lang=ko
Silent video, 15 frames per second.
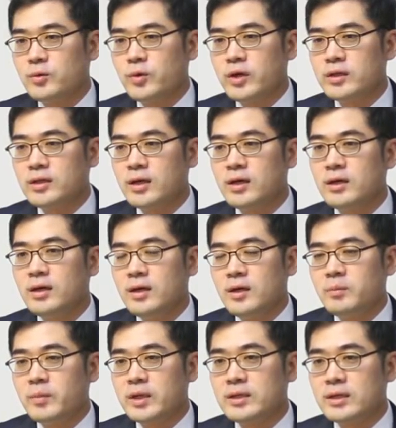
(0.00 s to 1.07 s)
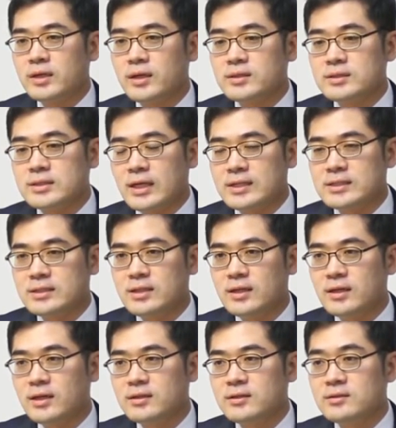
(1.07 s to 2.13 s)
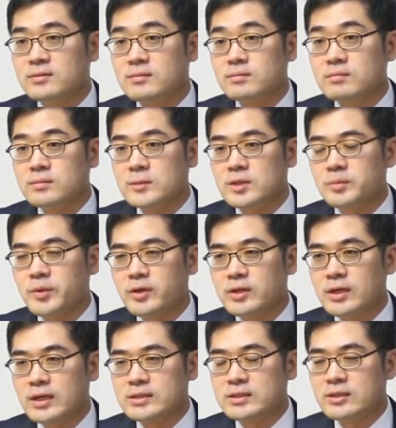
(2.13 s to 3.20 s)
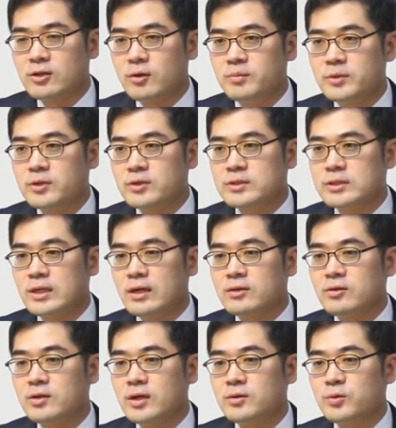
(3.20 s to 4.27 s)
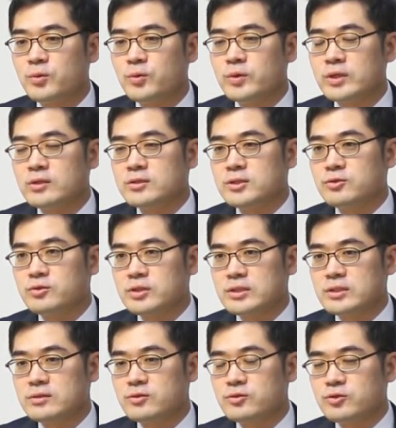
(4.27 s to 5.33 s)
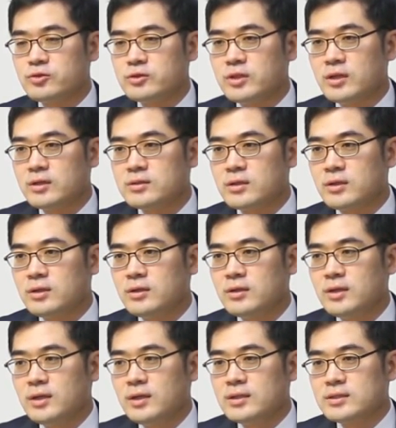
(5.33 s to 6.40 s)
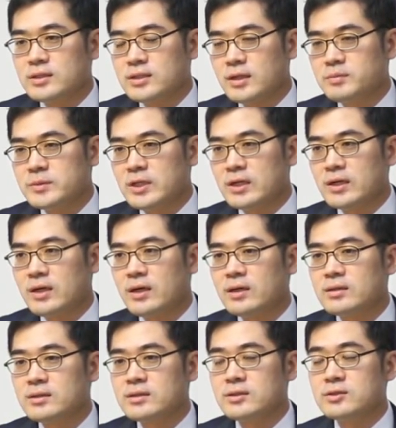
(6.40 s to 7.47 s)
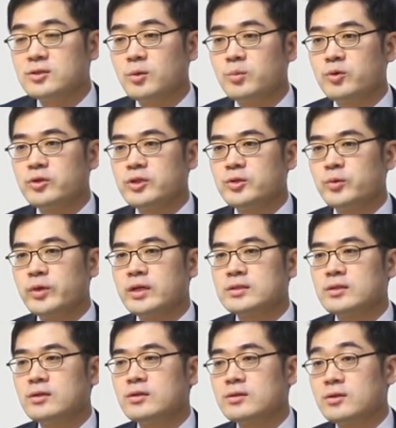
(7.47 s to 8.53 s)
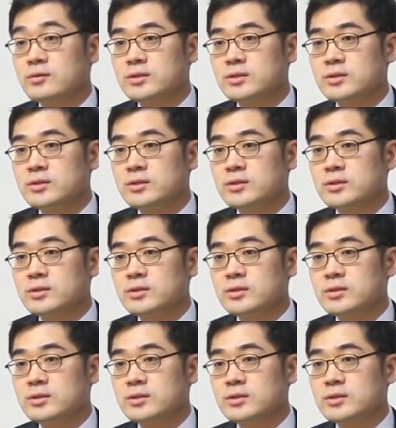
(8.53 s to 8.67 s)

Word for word: 또 하나 만약에 자신에게는 특별히 가치가 없는 것이라 하더라도 이것이 유출, 유출되어서 제3자가 그 정보를 이용해서